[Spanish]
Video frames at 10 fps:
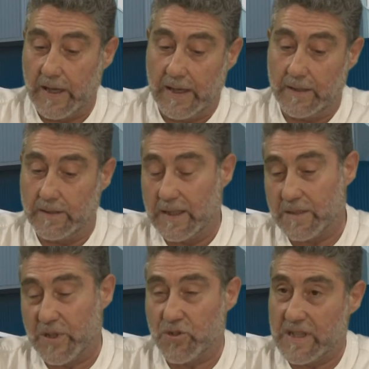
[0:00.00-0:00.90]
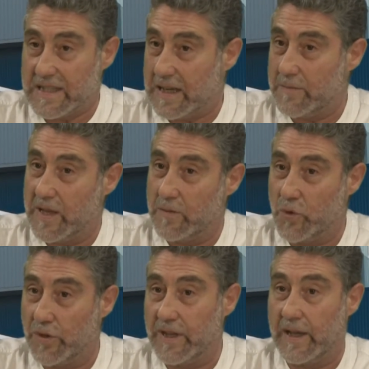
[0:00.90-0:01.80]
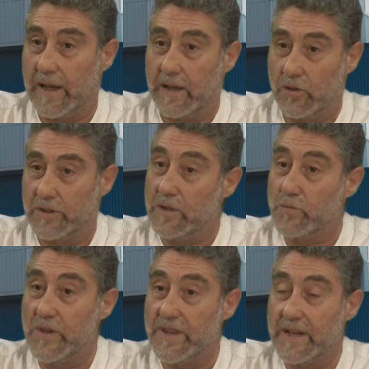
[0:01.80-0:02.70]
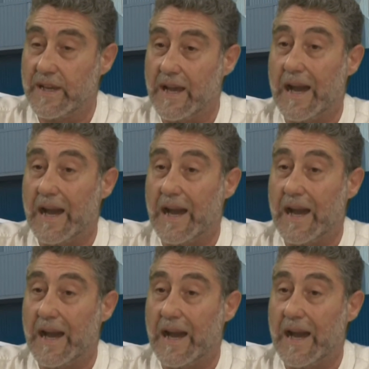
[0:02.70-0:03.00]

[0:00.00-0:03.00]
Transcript: las personas de Alama de Murcia lo tienen muy cerca,